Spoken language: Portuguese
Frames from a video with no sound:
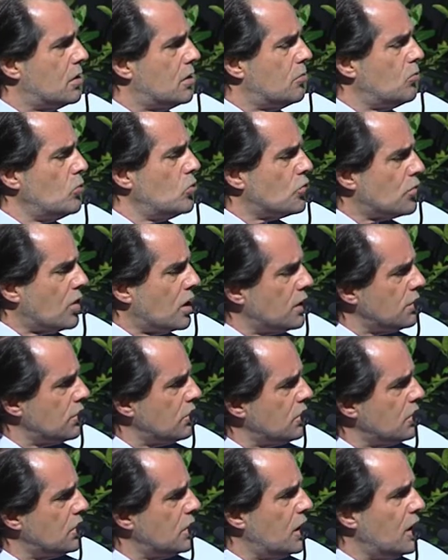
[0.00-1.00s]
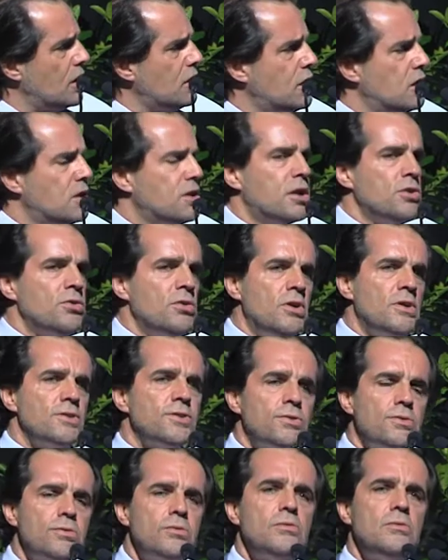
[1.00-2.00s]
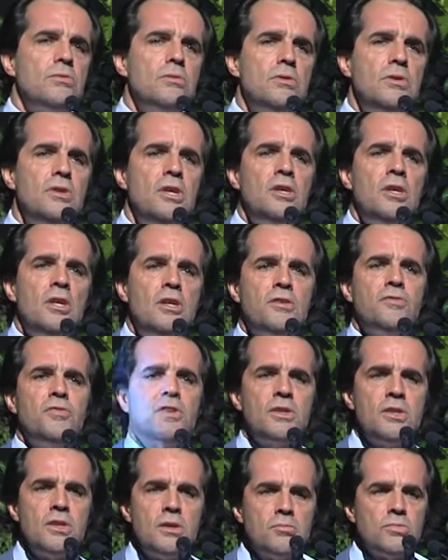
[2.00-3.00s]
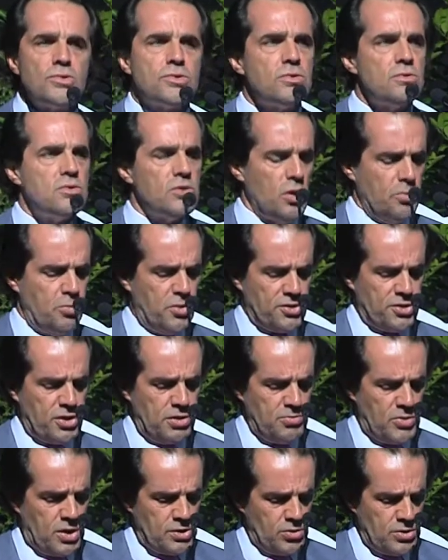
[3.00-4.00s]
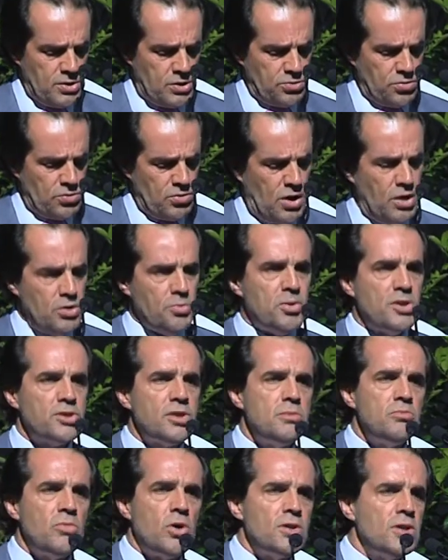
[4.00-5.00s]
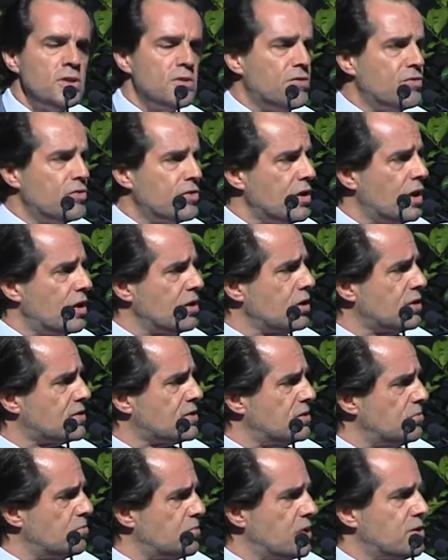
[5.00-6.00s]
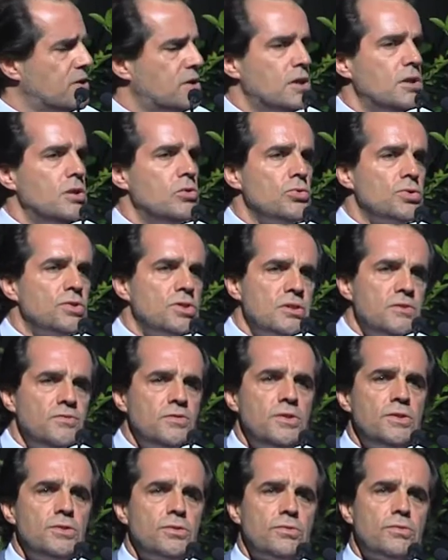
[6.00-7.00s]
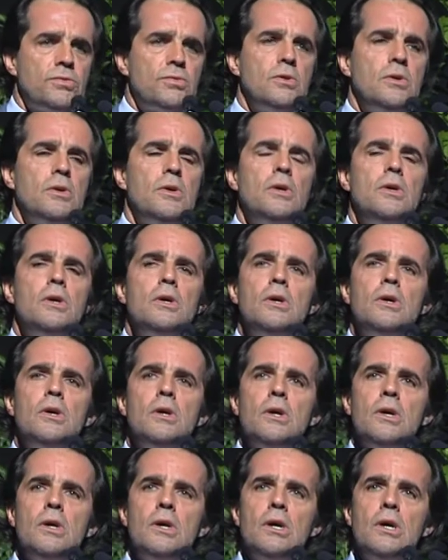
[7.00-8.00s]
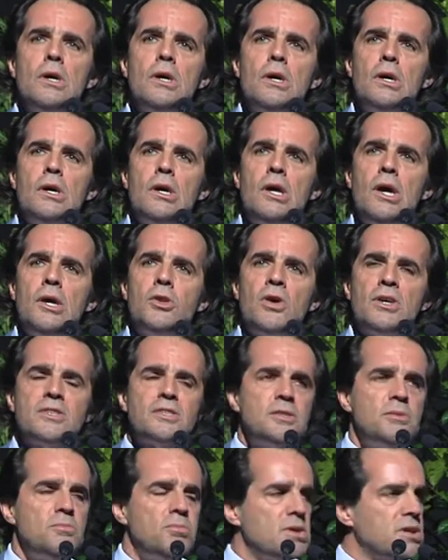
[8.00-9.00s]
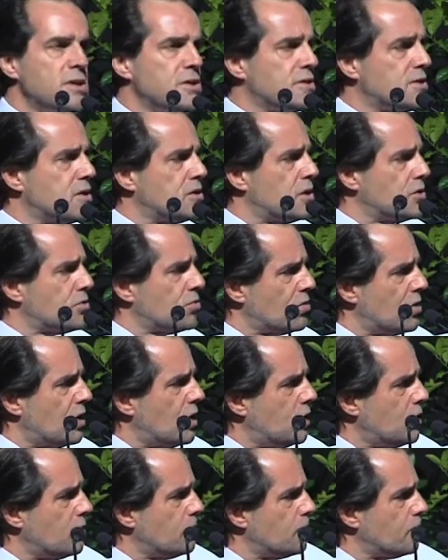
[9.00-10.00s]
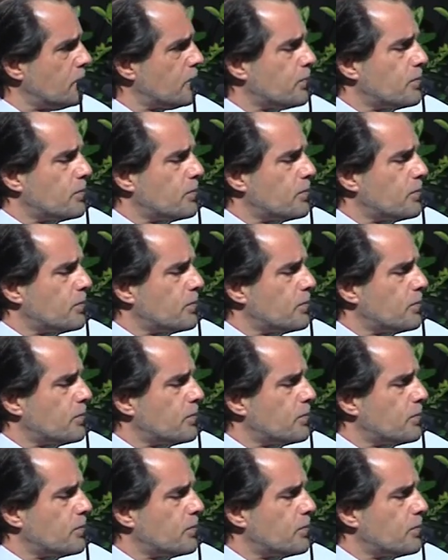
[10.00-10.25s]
Melhorando aquilo que é nosso e aquilo que vendemos, que é o património natural, o património edificado, a simpatia e o serviço, a nossa beleza natural,